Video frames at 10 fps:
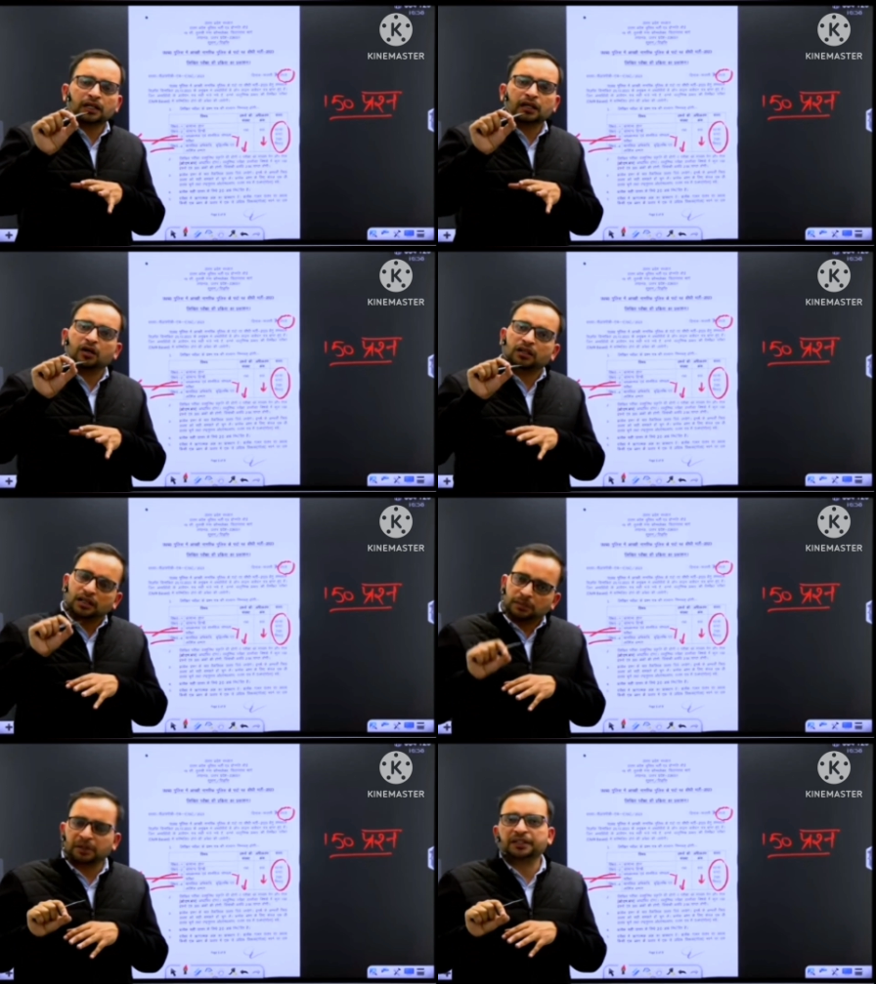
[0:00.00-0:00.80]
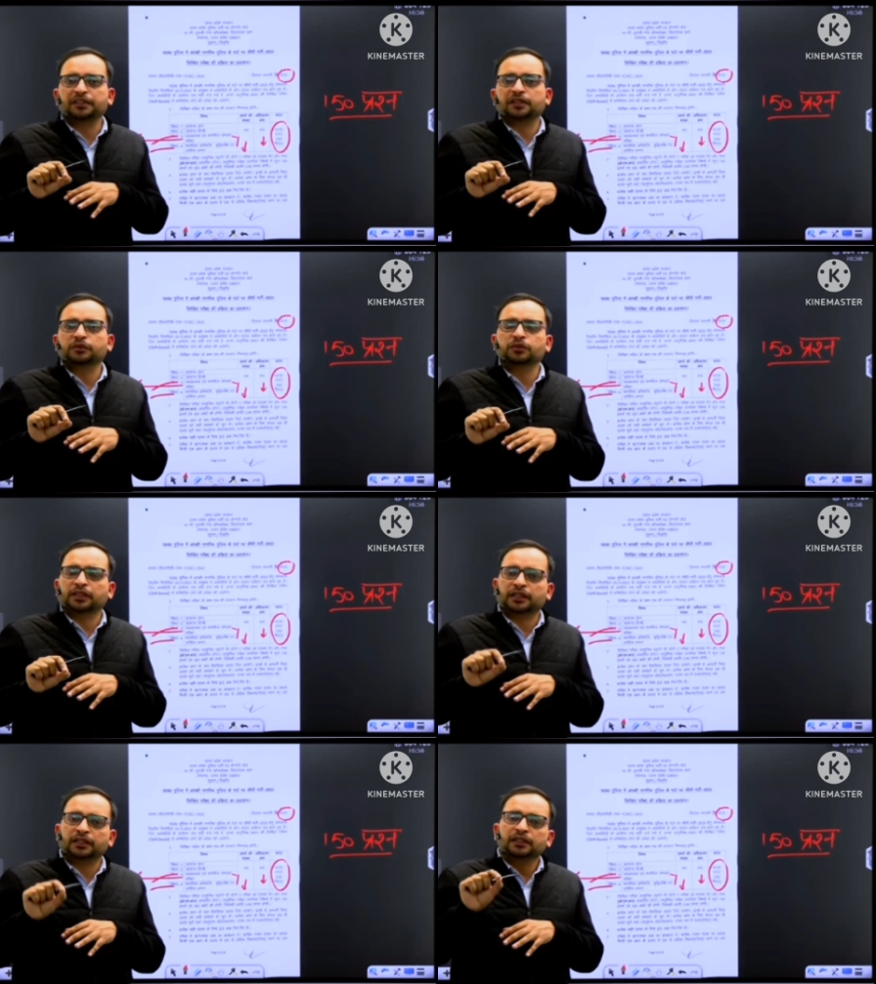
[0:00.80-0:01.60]
का और खा पार्ट करे
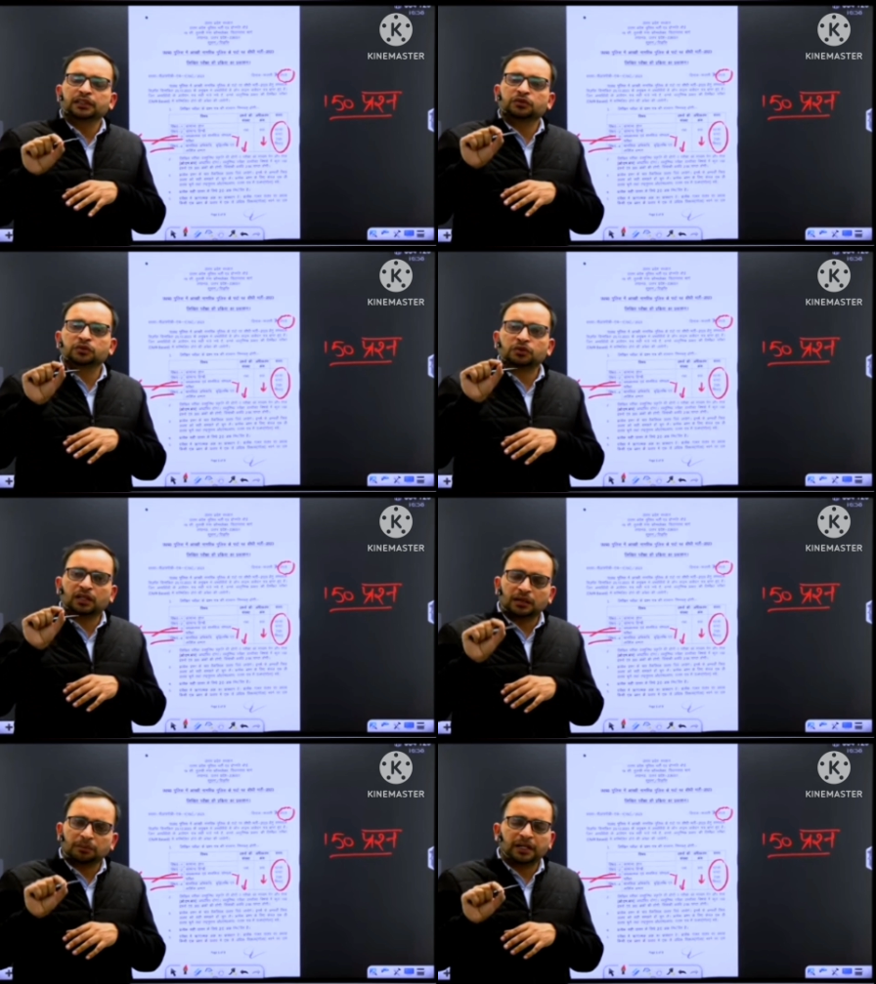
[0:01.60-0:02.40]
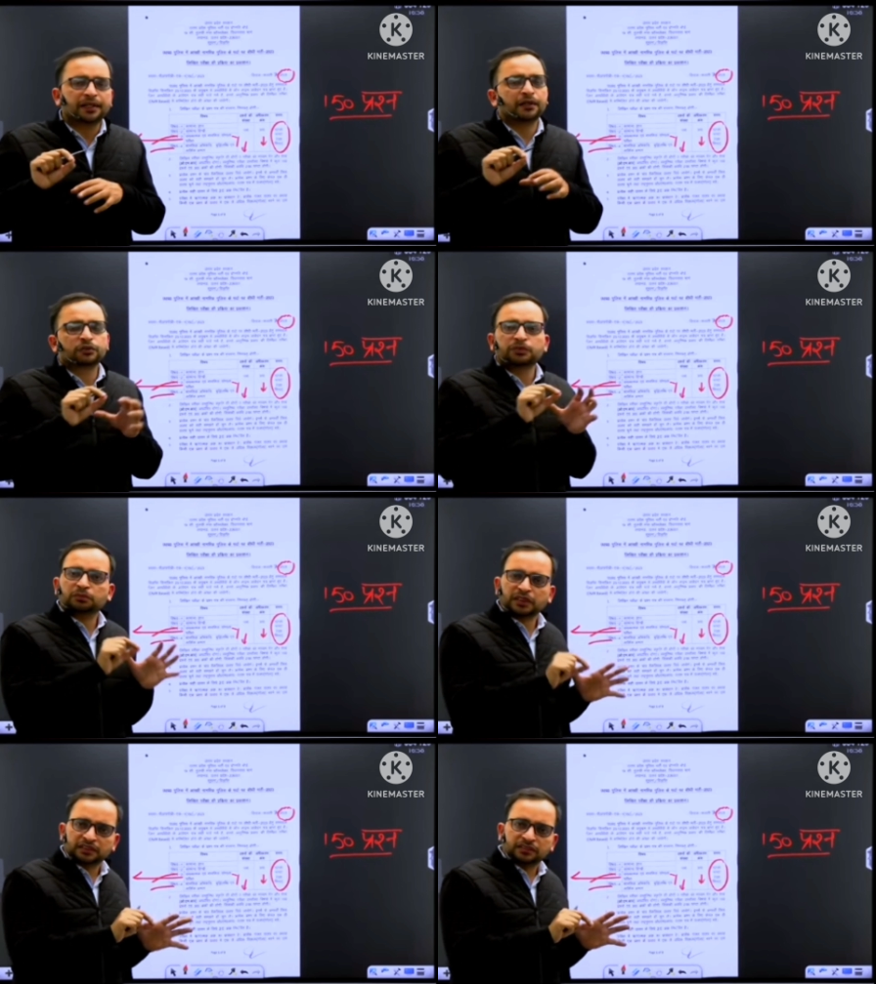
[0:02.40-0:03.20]
हुए हैं तो जो का पार्ट है
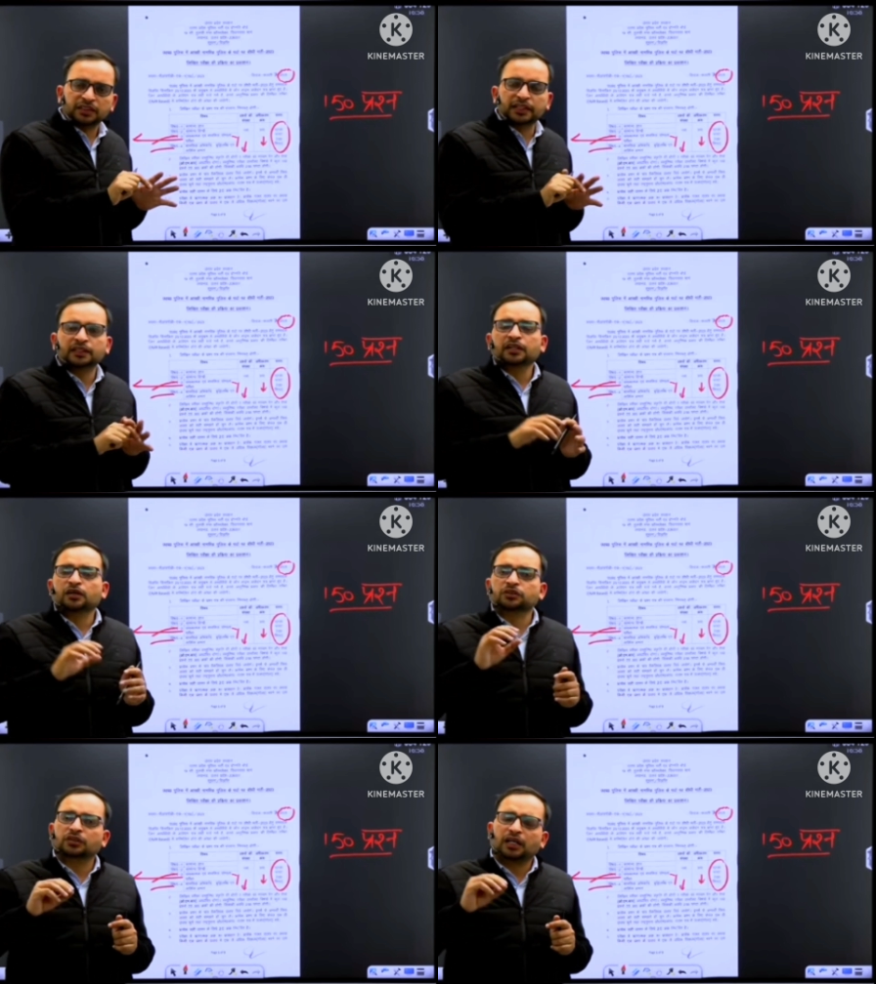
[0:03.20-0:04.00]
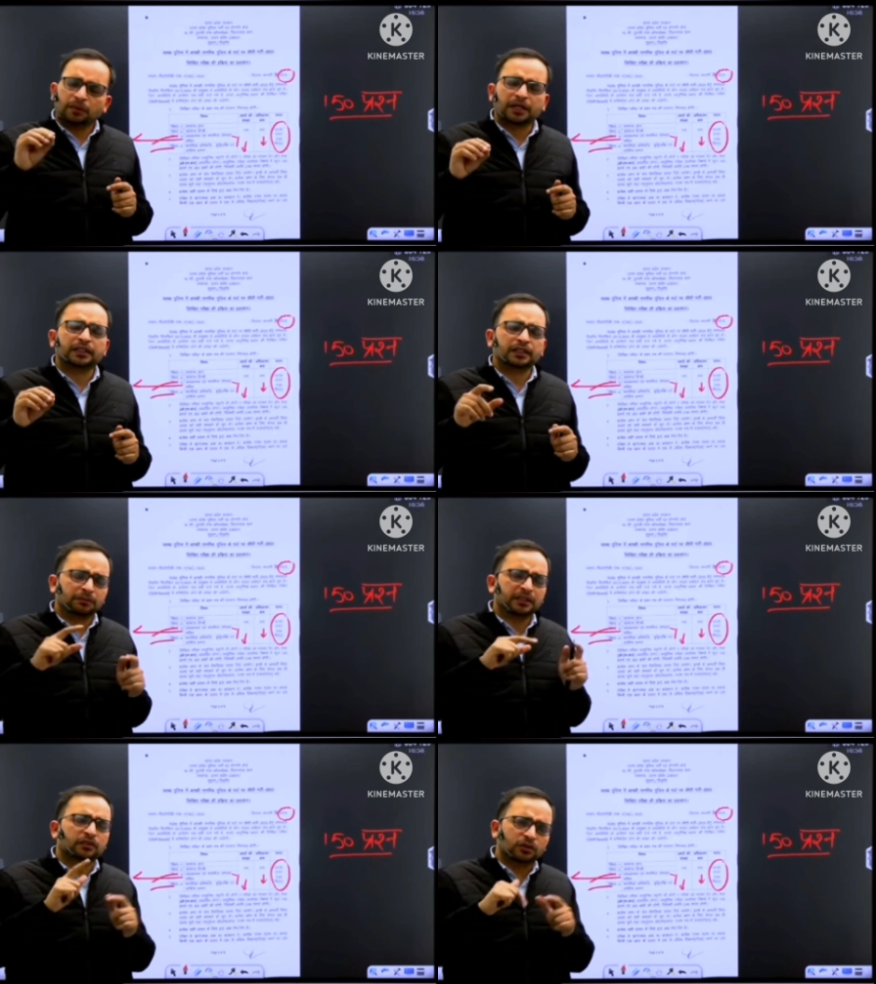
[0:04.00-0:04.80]
उसमें तो मैथ्स ही है और जो खा पार्ट
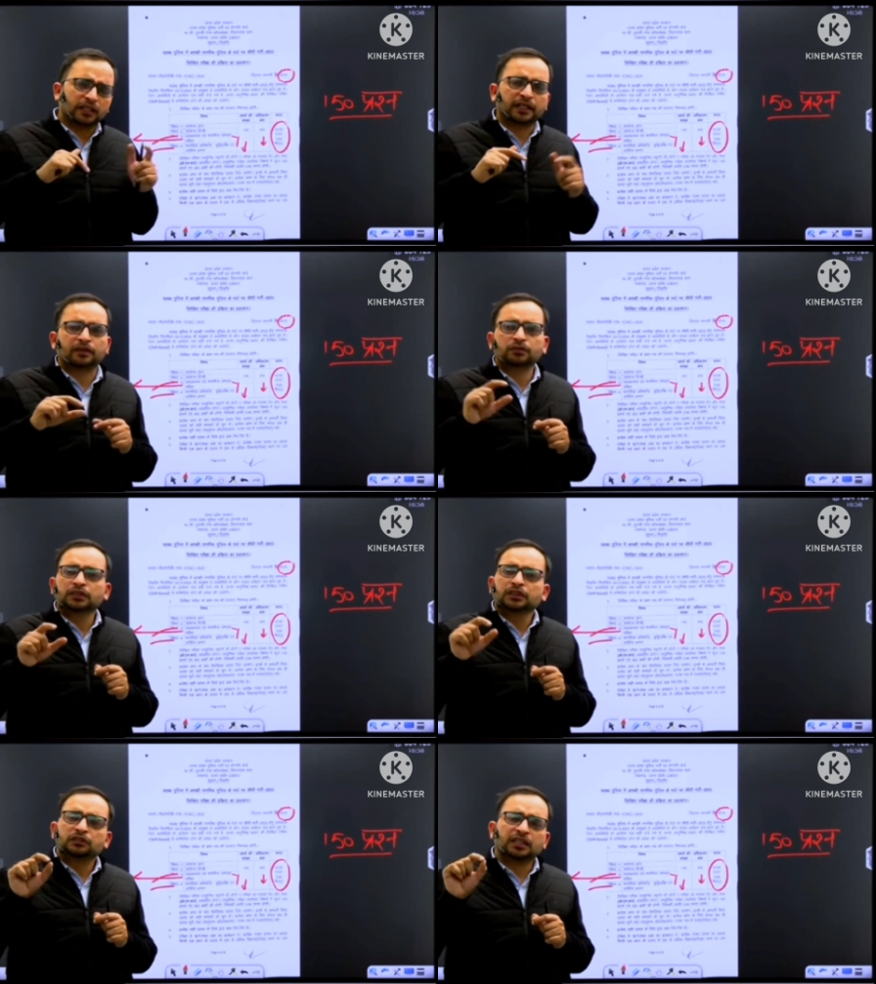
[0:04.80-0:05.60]
है या मैं उल्टा कह रहा हूँ